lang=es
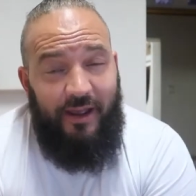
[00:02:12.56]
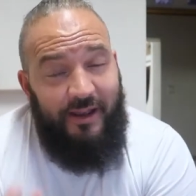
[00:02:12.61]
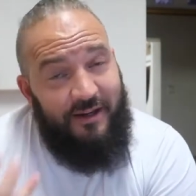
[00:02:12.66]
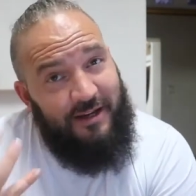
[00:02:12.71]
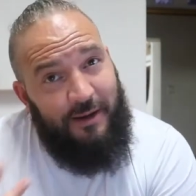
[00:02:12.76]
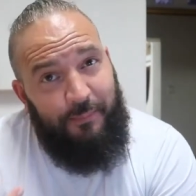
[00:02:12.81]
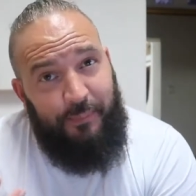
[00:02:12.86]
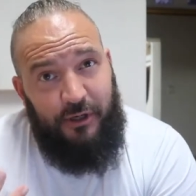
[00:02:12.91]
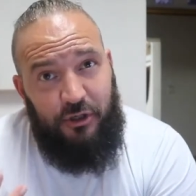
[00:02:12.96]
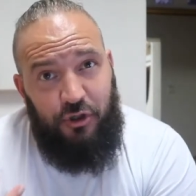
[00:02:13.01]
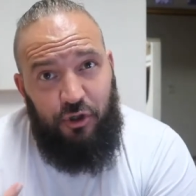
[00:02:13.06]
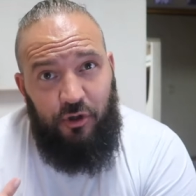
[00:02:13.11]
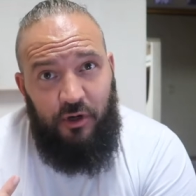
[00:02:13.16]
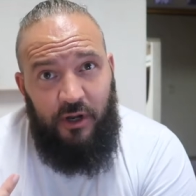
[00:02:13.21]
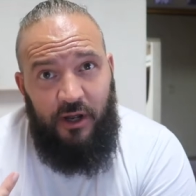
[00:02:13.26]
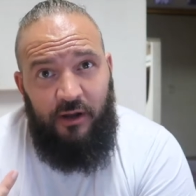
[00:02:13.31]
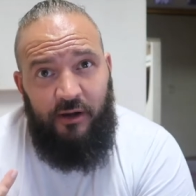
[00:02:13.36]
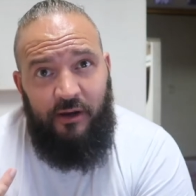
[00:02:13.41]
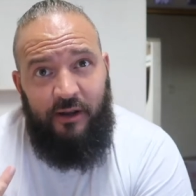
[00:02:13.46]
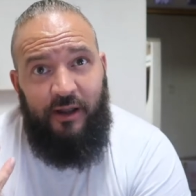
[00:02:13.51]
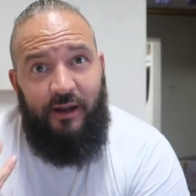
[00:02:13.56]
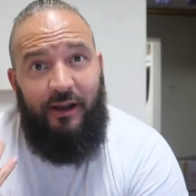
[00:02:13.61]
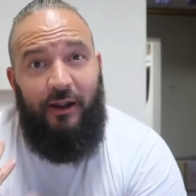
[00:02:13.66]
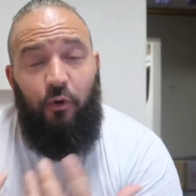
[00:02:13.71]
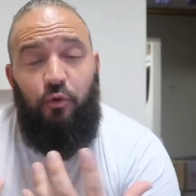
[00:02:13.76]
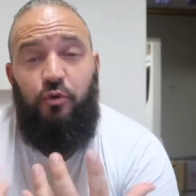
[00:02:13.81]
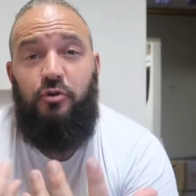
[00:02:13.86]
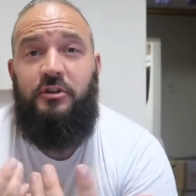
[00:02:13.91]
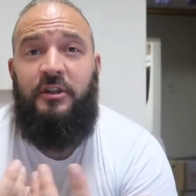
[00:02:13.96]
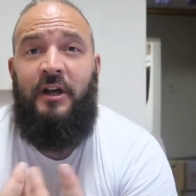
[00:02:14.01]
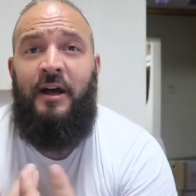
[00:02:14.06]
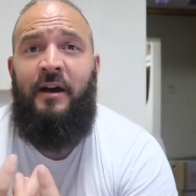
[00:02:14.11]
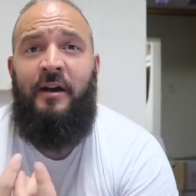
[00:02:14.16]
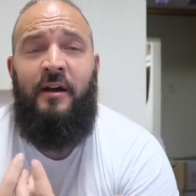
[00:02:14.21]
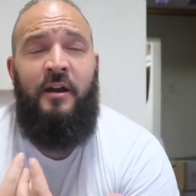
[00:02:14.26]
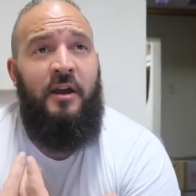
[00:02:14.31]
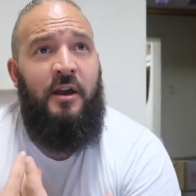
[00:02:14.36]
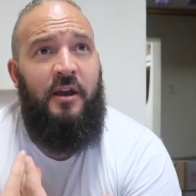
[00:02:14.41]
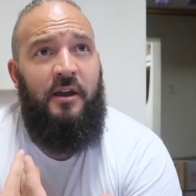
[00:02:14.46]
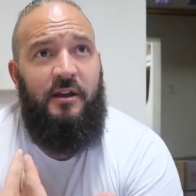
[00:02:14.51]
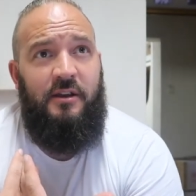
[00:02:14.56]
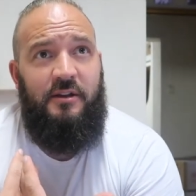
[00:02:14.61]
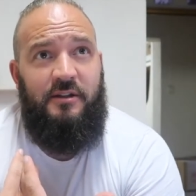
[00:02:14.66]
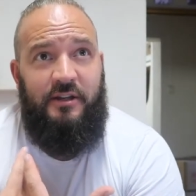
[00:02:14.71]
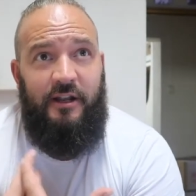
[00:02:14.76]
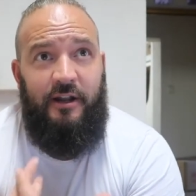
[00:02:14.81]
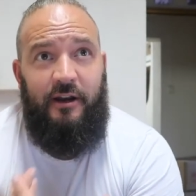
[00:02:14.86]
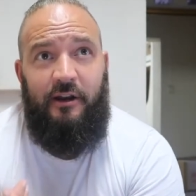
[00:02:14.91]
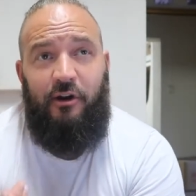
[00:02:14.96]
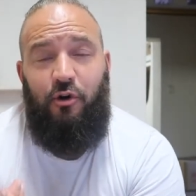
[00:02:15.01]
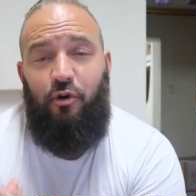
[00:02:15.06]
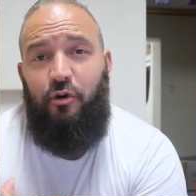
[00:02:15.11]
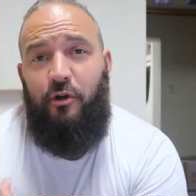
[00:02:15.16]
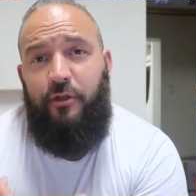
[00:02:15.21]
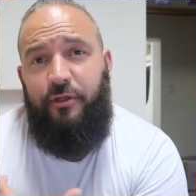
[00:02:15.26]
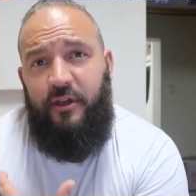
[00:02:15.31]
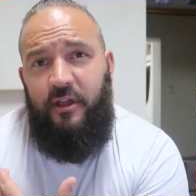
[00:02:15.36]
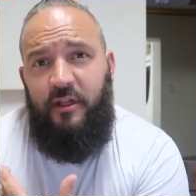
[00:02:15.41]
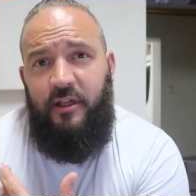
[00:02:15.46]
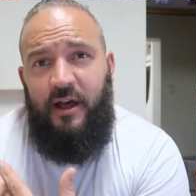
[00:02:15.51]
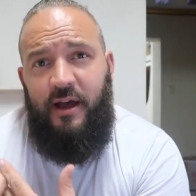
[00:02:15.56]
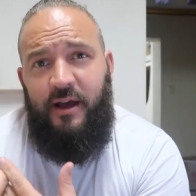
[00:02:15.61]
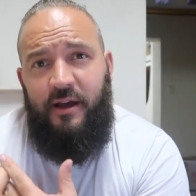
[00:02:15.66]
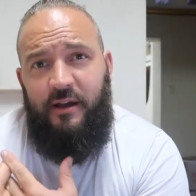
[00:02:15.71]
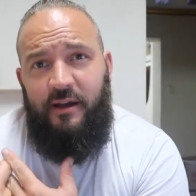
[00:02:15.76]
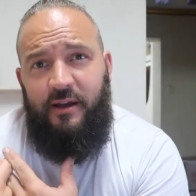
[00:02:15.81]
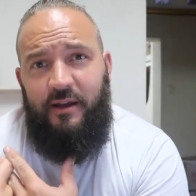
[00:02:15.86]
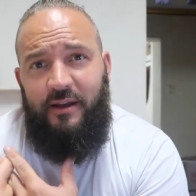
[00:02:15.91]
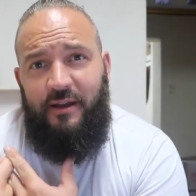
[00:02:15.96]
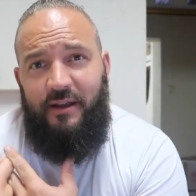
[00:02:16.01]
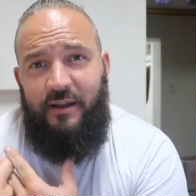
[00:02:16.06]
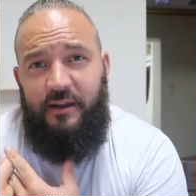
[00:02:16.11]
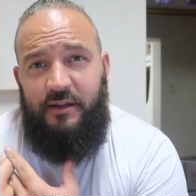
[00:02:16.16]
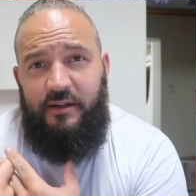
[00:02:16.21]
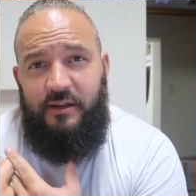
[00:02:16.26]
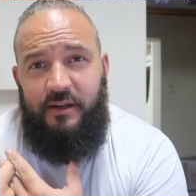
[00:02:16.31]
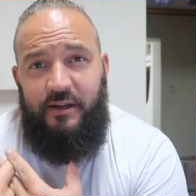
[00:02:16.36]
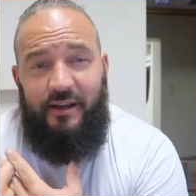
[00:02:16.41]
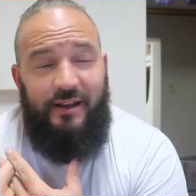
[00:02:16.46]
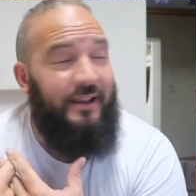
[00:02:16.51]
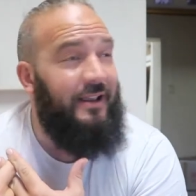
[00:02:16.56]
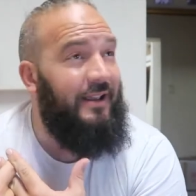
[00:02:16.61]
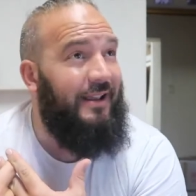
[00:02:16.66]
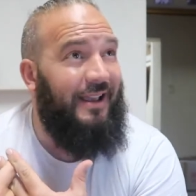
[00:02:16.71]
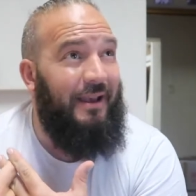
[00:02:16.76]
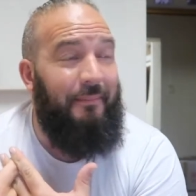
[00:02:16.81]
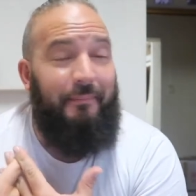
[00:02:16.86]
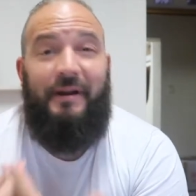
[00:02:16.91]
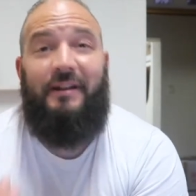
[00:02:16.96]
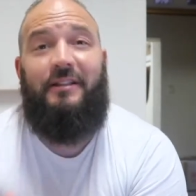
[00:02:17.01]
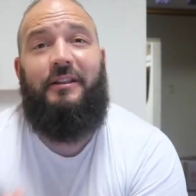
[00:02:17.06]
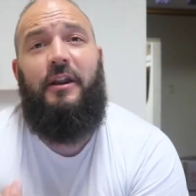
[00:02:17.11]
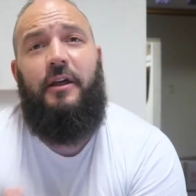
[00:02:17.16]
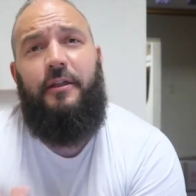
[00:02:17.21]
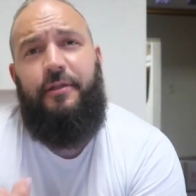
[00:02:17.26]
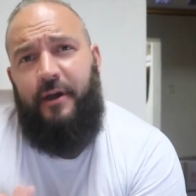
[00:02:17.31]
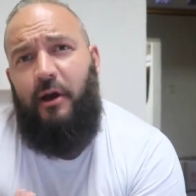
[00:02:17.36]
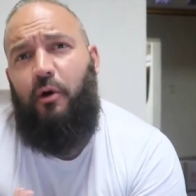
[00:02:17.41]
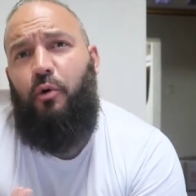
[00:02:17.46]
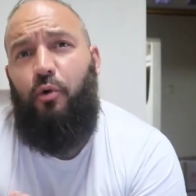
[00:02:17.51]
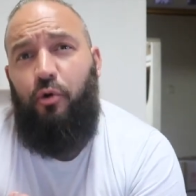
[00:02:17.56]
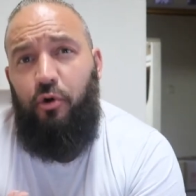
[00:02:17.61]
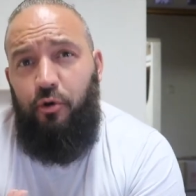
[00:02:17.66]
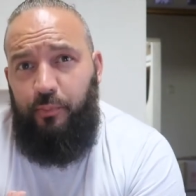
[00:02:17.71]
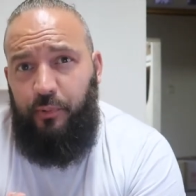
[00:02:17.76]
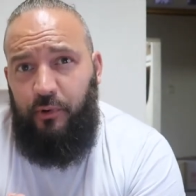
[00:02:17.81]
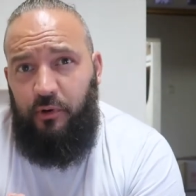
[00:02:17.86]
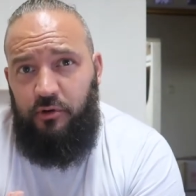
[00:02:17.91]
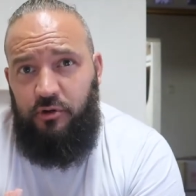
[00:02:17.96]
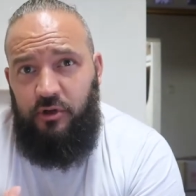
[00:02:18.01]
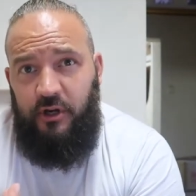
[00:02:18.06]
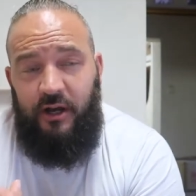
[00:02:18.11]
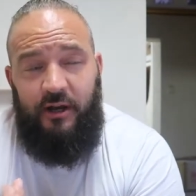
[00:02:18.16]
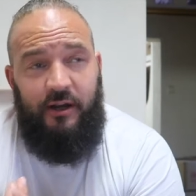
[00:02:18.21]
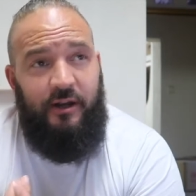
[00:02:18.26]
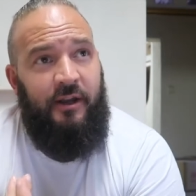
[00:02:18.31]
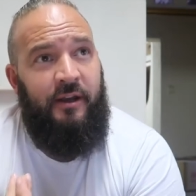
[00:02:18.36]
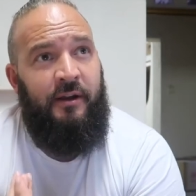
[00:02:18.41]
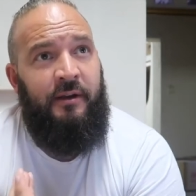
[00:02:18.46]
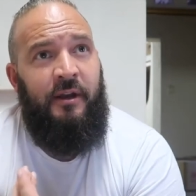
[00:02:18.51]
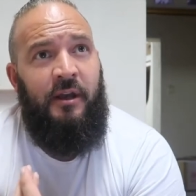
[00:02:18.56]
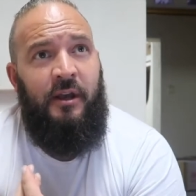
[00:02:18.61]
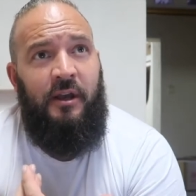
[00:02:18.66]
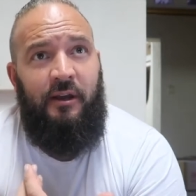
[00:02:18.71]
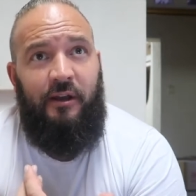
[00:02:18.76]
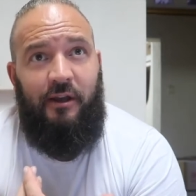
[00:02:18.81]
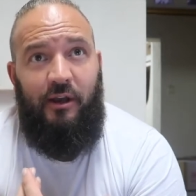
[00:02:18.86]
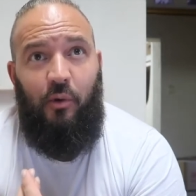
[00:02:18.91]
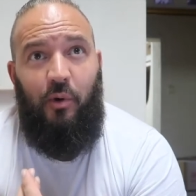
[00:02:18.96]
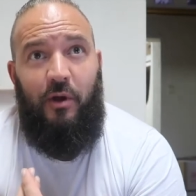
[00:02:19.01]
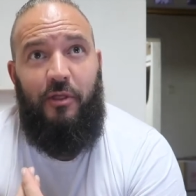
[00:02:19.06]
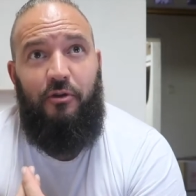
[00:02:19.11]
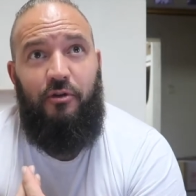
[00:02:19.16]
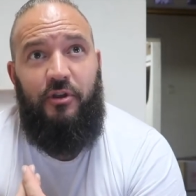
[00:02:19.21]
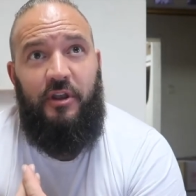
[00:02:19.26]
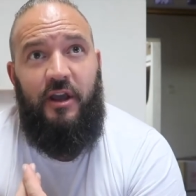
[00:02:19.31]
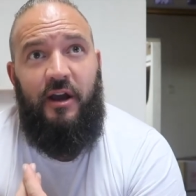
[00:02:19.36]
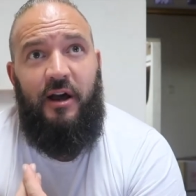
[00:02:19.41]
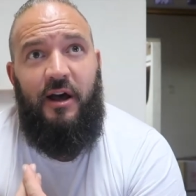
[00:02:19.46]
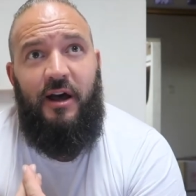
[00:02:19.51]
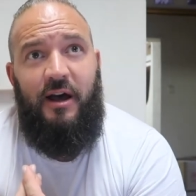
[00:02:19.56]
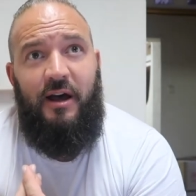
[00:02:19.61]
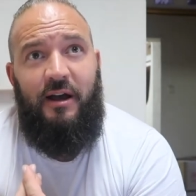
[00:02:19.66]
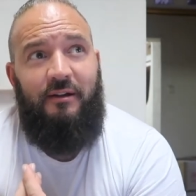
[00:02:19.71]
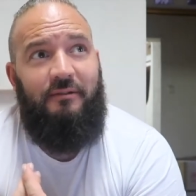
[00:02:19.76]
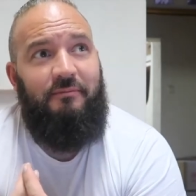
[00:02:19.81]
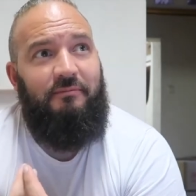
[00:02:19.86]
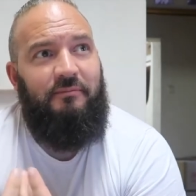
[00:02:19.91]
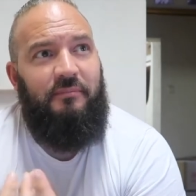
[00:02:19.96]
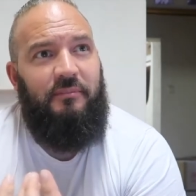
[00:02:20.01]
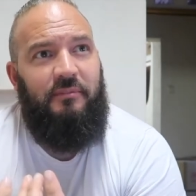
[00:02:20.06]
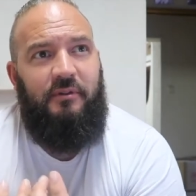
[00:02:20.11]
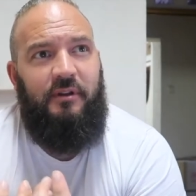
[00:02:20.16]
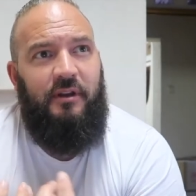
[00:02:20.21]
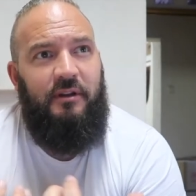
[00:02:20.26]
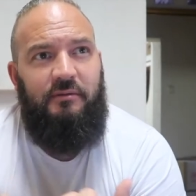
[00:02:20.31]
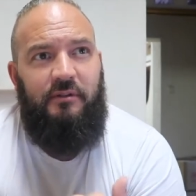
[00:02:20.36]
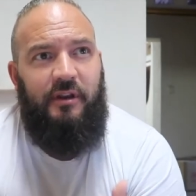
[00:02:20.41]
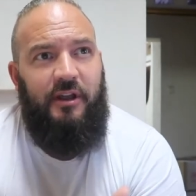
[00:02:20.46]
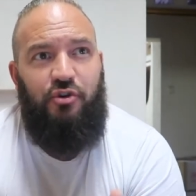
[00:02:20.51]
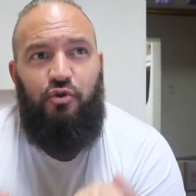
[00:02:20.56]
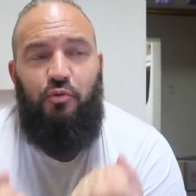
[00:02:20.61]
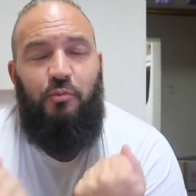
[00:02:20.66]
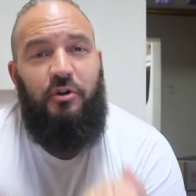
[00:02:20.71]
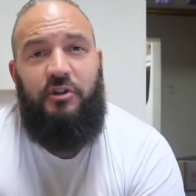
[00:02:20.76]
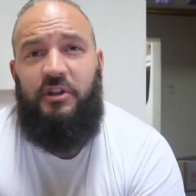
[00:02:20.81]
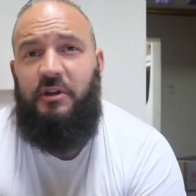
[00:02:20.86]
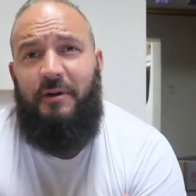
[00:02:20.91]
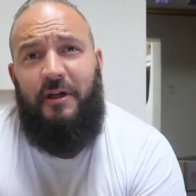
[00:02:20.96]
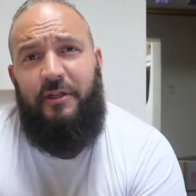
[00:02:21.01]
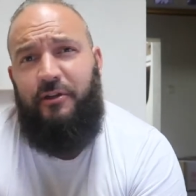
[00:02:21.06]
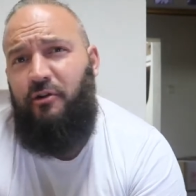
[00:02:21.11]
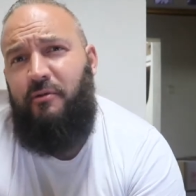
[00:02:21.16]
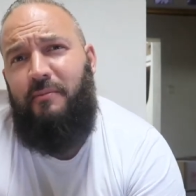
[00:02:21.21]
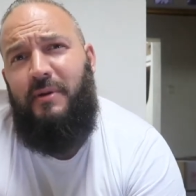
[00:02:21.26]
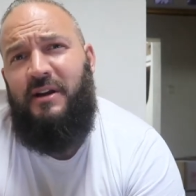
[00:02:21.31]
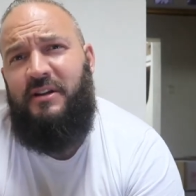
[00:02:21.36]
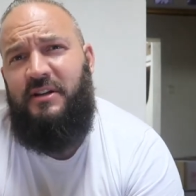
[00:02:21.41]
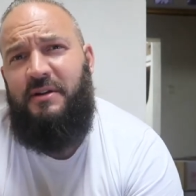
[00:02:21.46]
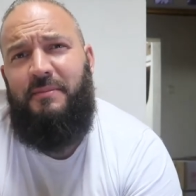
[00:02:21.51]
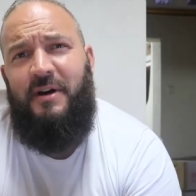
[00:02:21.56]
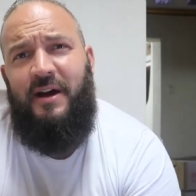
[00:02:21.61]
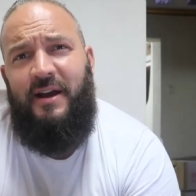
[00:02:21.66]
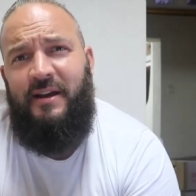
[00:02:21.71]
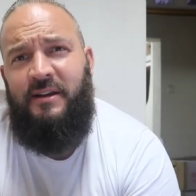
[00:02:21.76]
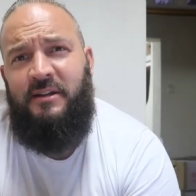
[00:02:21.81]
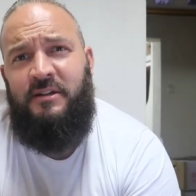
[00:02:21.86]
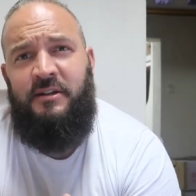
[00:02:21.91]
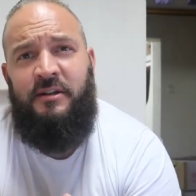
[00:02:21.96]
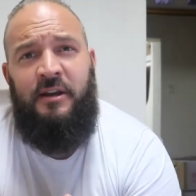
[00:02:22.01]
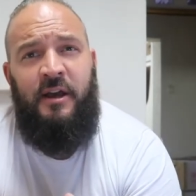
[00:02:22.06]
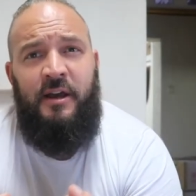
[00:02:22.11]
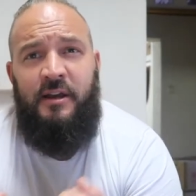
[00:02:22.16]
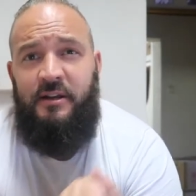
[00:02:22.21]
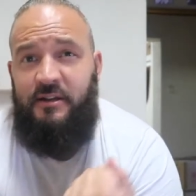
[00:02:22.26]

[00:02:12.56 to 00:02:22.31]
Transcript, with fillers: de esa persona que le gusta ser reconocida y, que pertenece a un grupo, o sea, que, que cuando llega, que, su motivación máxima es